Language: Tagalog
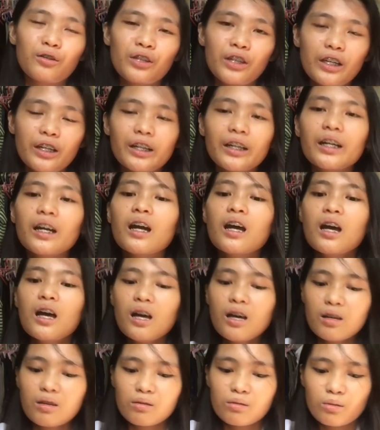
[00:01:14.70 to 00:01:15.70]
ngayong year.
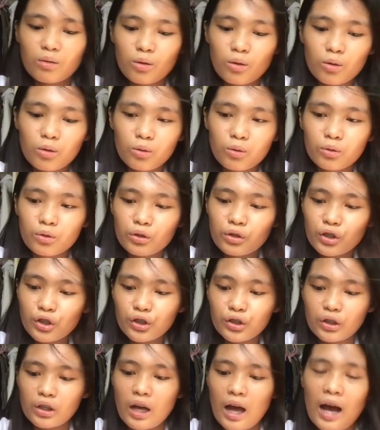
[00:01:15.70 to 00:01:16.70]
So,
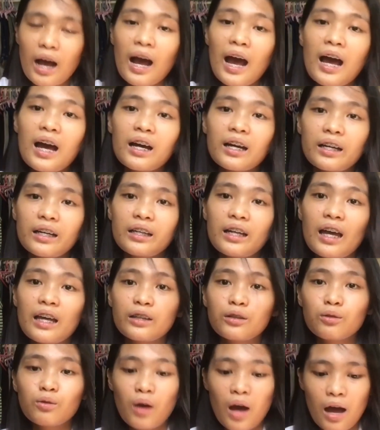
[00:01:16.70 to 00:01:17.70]
yun. Ang akin,
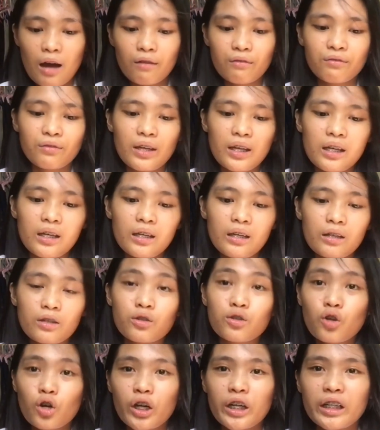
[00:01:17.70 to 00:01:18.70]
I do have a
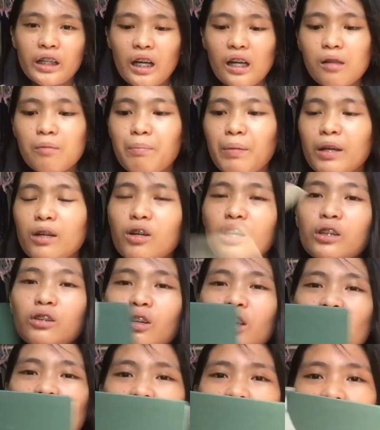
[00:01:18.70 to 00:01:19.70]
journal. Pero
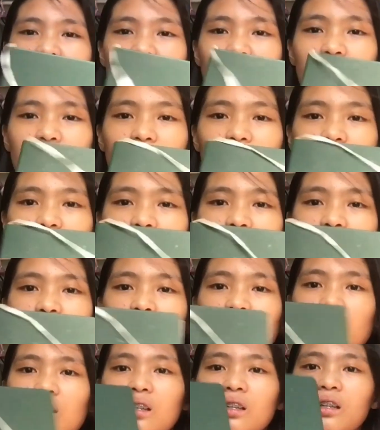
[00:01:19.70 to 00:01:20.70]
ito lang siya, oh.
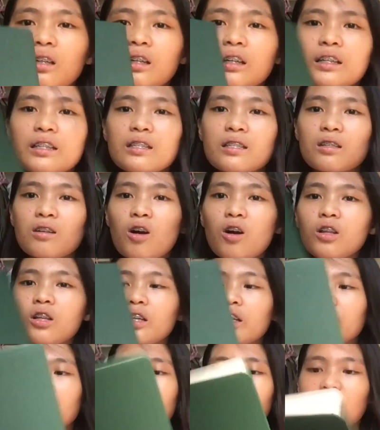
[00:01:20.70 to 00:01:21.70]
It's
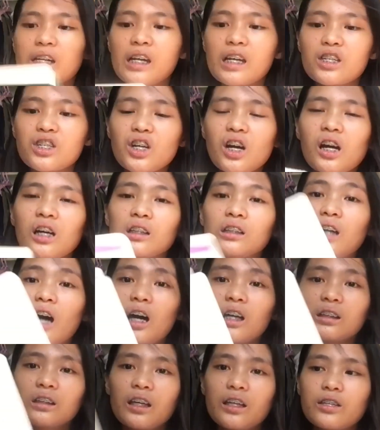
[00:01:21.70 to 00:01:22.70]
color green at saka
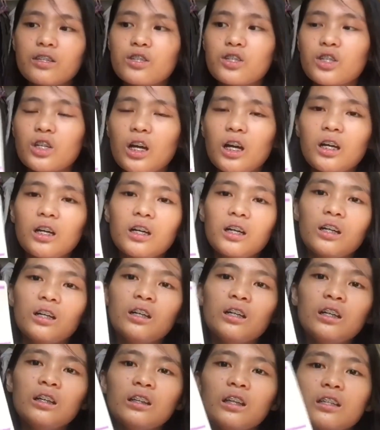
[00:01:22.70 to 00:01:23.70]
dotted siya.
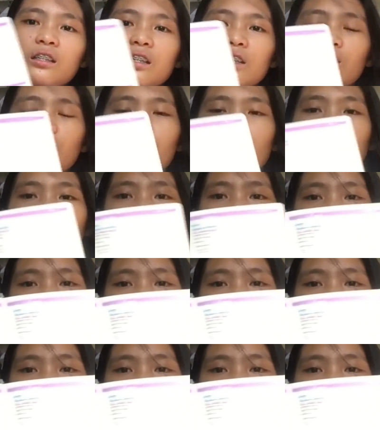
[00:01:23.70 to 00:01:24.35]
Tapos ito,